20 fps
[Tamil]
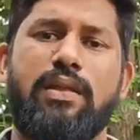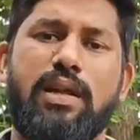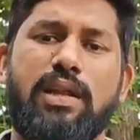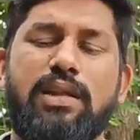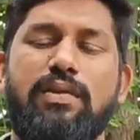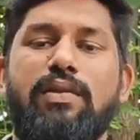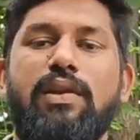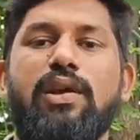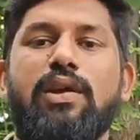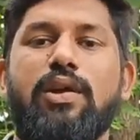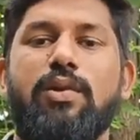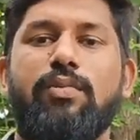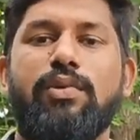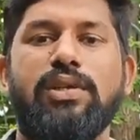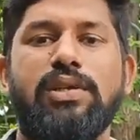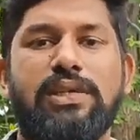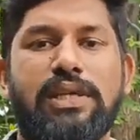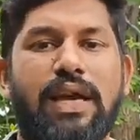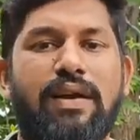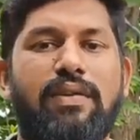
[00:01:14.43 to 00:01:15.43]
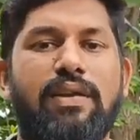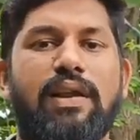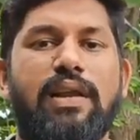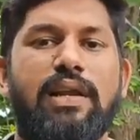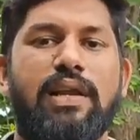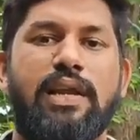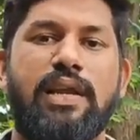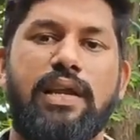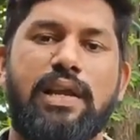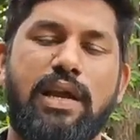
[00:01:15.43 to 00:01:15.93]
திறந்த வெளியில் இருக்கும்போது
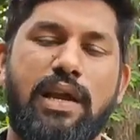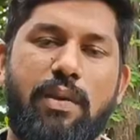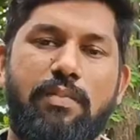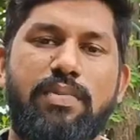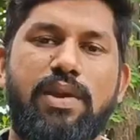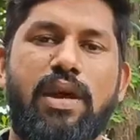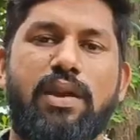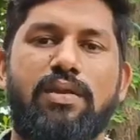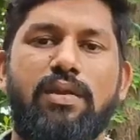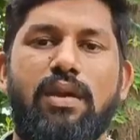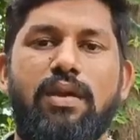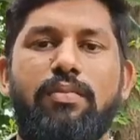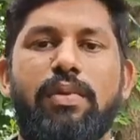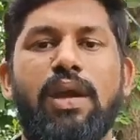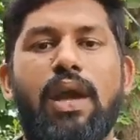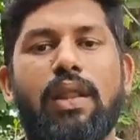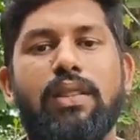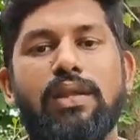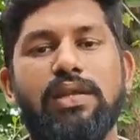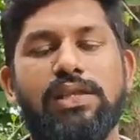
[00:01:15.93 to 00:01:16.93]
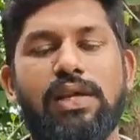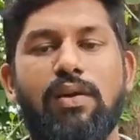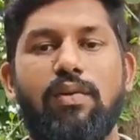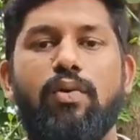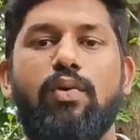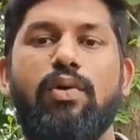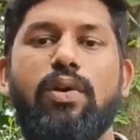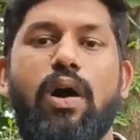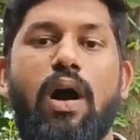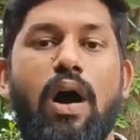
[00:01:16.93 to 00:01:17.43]
சேவல்கள் எண்ணிக்கை கம்மியாக இருந்தாலுமே அந்த
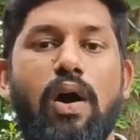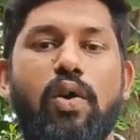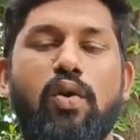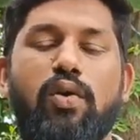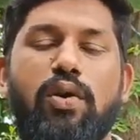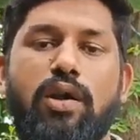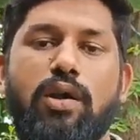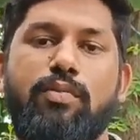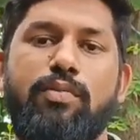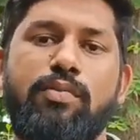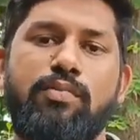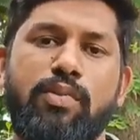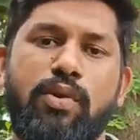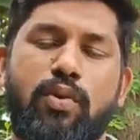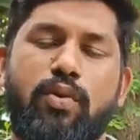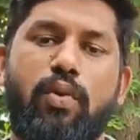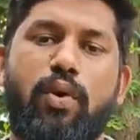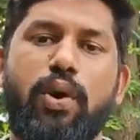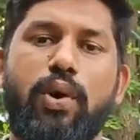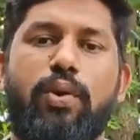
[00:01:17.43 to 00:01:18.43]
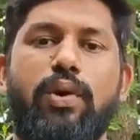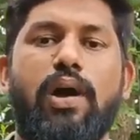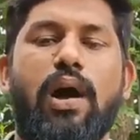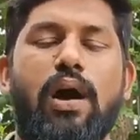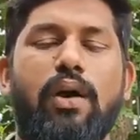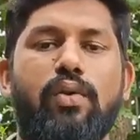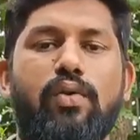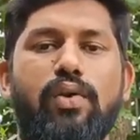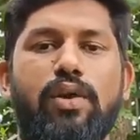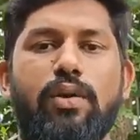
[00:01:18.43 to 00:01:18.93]
சேவல்களோட ஆரோக்கியமும் கோழியோடைய
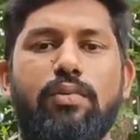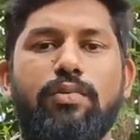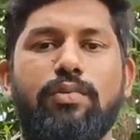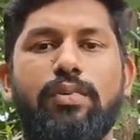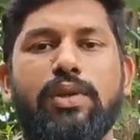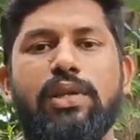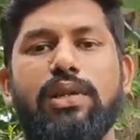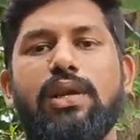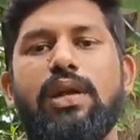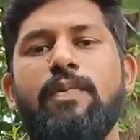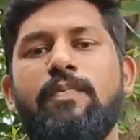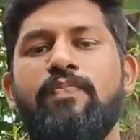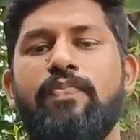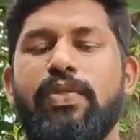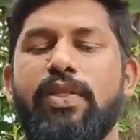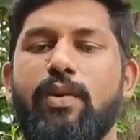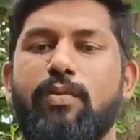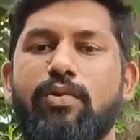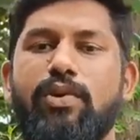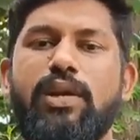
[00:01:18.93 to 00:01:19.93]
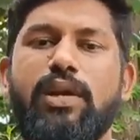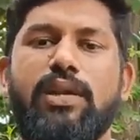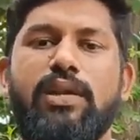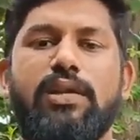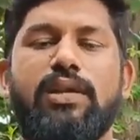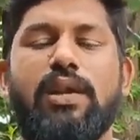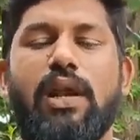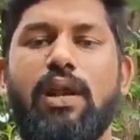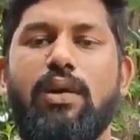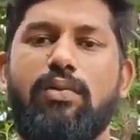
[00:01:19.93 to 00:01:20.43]
ஆரோக்கியமும் பார்த்திங்கன்னா இந்த
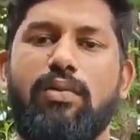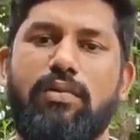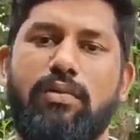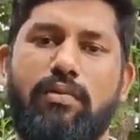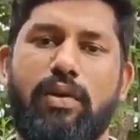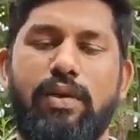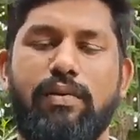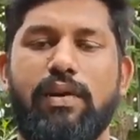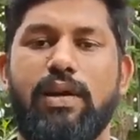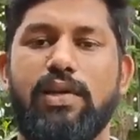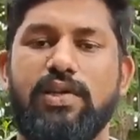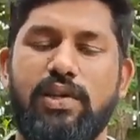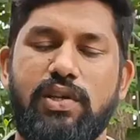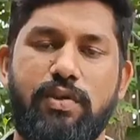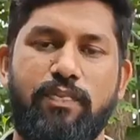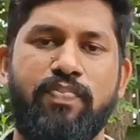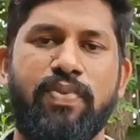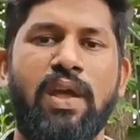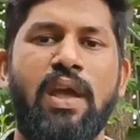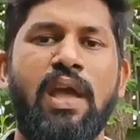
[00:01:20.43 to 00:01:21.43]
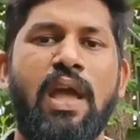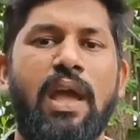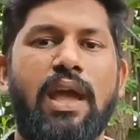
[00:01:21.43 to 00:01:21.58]
முட்டையிடுறதுக்கு நல்ல ஒரு வழிவகை செய்யும்